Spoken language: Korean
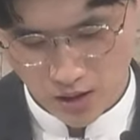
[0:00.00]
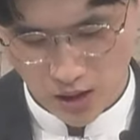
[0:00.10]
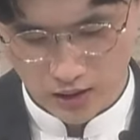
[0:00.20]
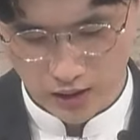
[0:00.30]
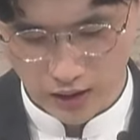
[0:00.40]

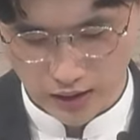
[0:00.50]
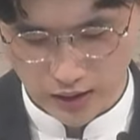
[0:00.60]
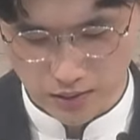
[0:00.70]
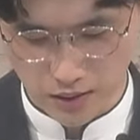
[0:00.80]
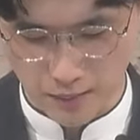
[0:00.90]
학계가
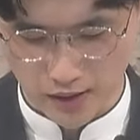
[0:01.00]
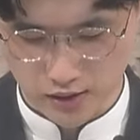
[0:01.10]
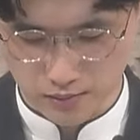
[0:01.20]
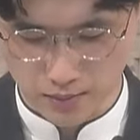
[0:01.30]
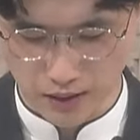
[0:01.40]
하나님께
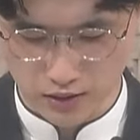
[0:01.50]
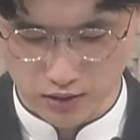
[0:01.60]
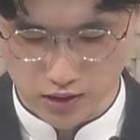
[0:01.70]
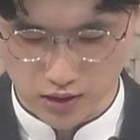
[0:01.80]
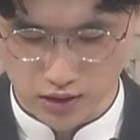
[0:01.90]
말씀을 받았던
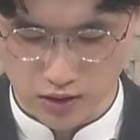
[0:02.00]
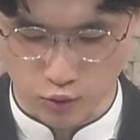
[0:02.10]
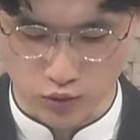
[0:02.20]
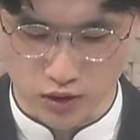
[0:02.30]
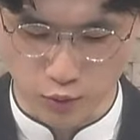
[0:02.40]
시기를
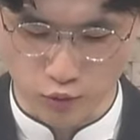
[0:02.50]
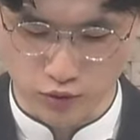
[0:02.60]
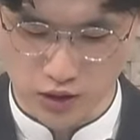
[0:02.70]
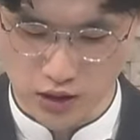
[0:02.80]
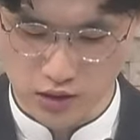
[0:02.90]
오늘
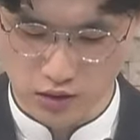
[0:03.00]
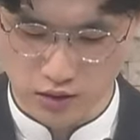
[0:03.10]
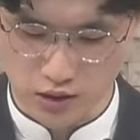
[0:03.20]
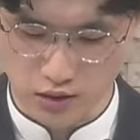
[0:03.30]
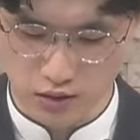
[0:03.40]
본문
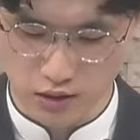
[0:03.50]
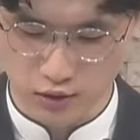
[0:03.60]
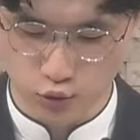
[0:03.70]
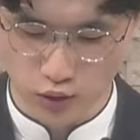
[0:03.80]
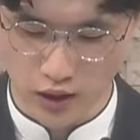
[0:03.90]
1절은 이렇게
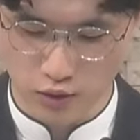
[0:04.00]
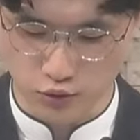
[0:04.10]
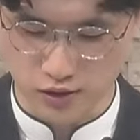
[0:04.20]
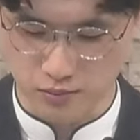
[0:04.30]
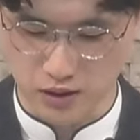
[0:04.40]
소개하고
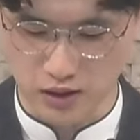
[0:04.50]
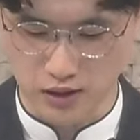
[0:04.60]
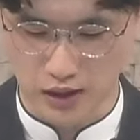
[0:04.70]
있습니다.